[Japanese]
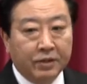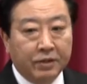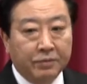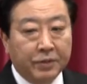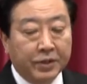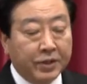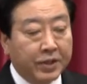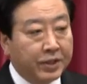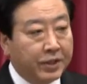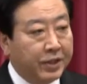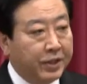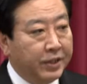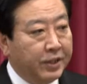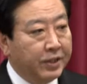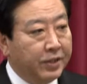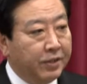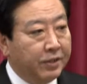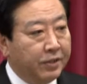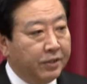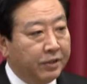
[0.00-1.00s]
いまだに
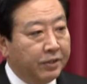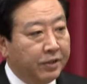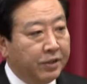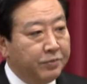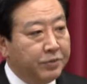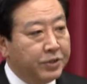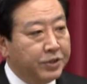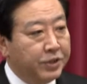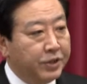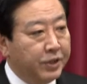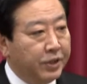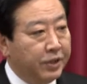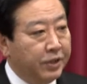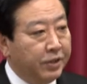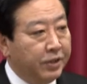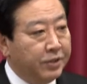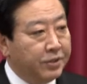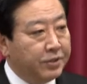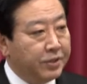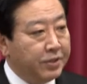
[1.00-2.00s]
厳し
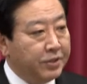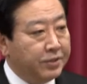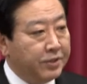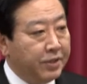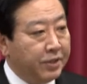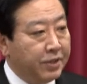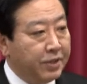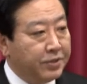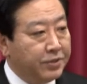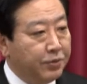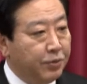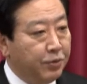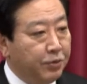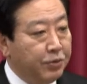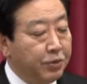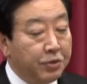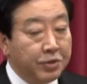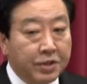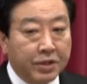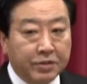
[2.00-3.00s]
い被災生活を
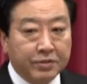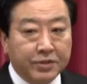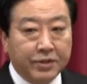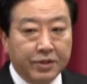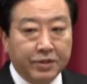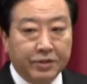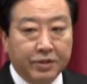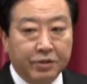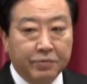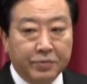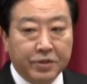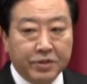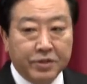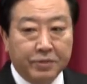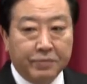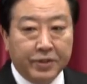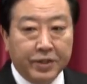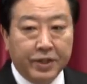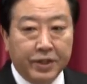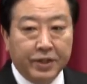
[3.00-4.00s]
余儀なくされている皆
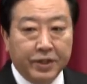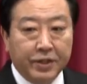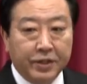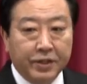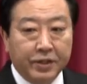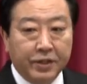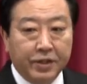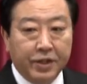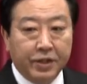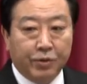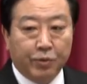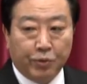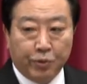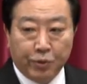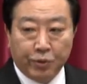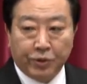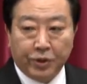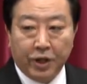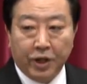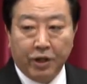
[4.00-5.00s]
様に
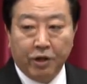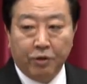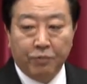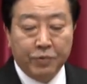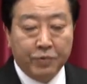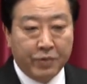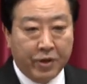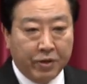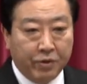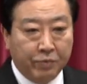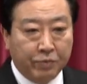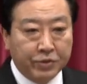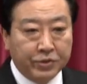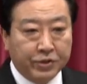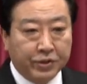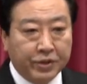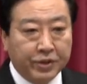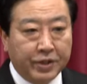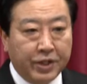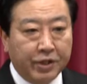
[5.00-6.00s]
心からお見舞いを申
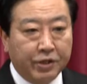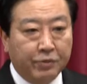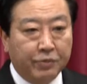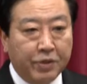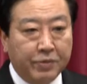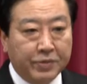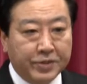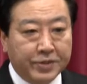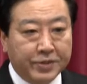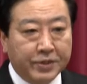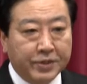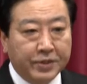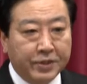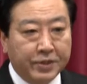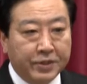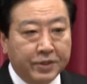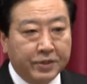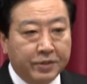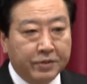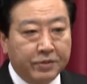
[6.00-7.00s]
し上げたいと思います
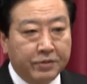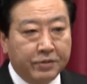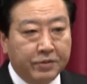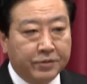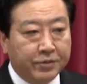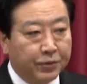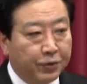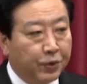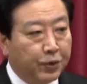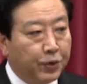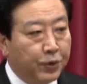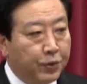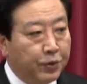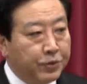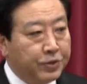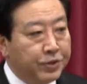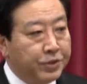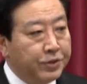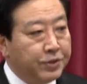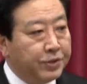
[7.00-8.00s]
その
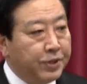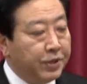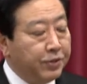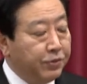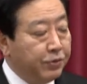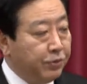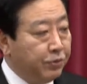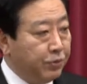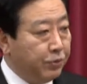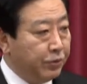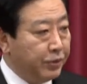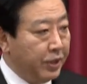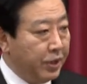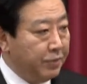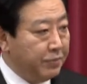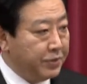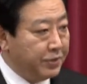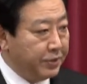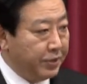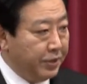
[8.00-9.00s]
震災復興であ
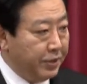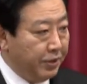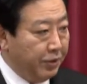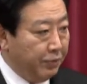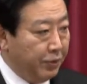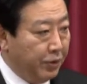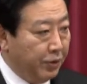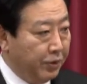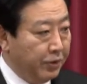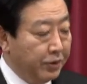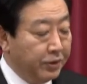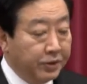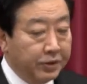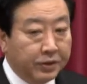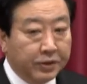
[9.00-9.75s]
りますけれども